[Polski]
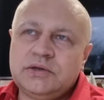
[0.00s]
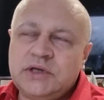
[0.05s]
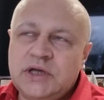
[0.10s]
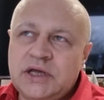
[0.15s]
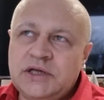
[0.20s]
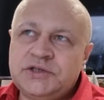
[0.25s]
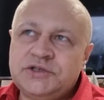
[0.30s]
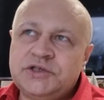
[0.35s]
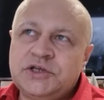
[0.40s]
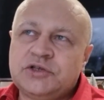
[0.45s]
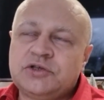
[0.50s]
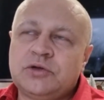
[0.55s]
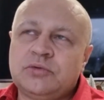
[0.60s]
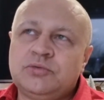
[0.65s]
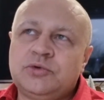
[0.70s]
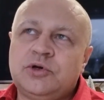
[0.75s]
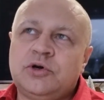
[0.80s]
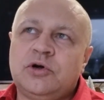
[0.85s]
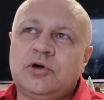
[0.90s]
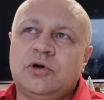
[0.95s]
Nie idźcie
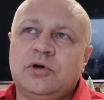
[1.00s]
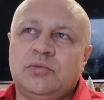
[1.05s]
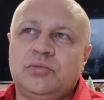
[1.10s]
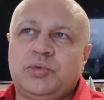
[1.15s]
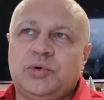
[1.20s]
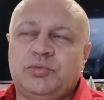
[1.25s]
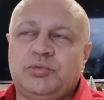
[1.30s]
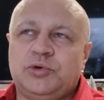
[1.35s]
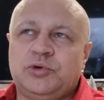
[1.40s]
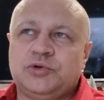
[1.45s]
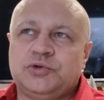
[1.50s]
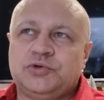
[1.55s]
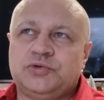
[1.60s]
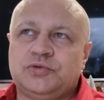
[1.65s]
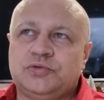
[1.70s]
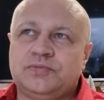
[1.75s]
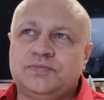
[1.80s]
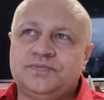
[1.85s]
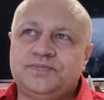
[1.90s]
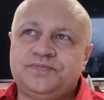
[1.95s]
tą drogą po
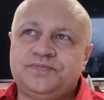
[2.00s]
prostu.